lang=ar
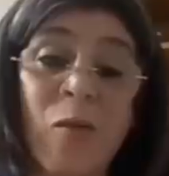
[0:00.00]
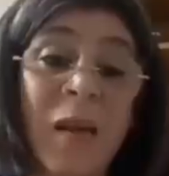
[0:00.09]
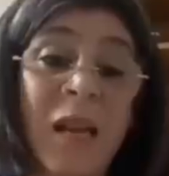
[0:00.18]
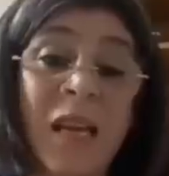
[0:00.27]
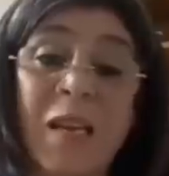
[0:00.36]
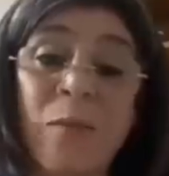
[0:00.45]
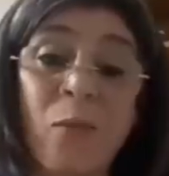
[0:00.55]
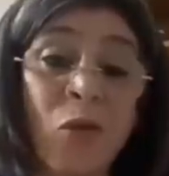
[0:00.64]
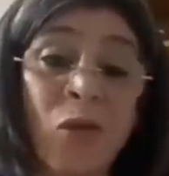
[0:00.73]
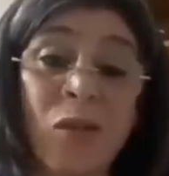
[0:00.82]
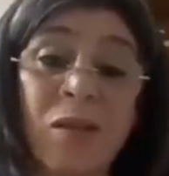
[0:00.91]
وبالك
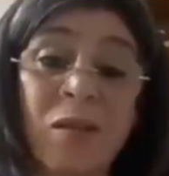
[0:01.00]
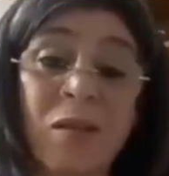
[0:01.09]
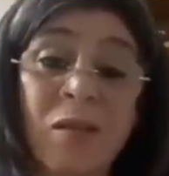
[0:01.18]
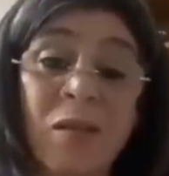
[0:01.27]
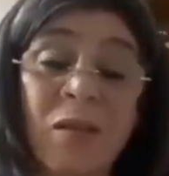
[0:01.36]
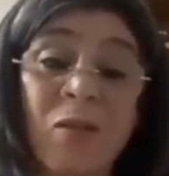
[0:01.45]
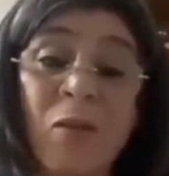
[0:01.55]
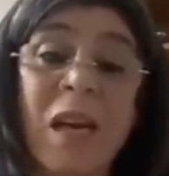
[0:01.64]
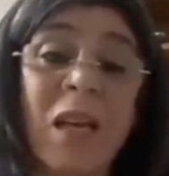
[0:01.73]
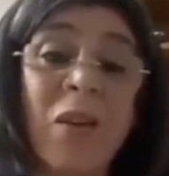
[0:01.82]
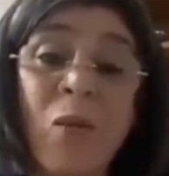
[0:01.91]
نموت
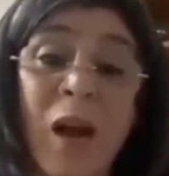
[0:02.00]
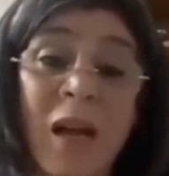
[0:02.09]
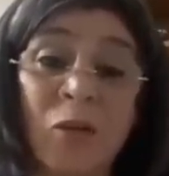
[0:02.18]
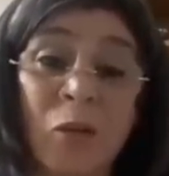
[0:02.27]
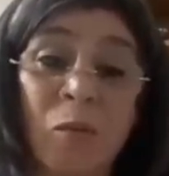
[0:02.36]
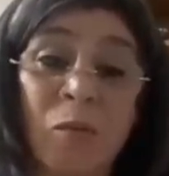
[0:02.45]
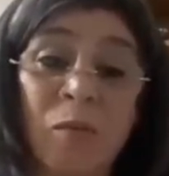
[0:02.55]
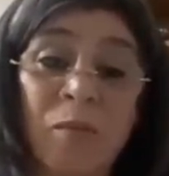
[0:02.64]
ونخليهم وحدهم